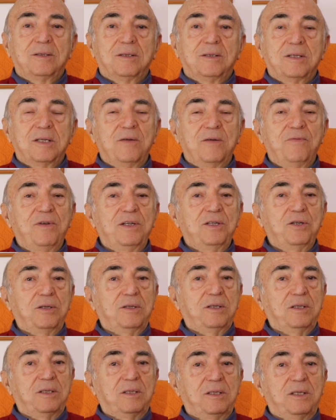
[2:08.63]
Se invece
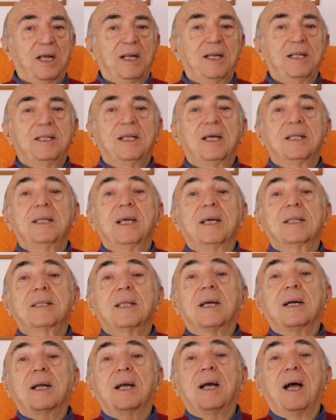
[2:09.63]
c'è l'idea di
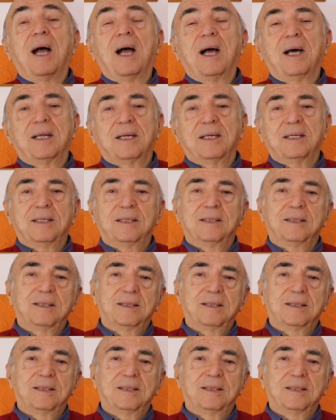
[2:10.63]
attaccare,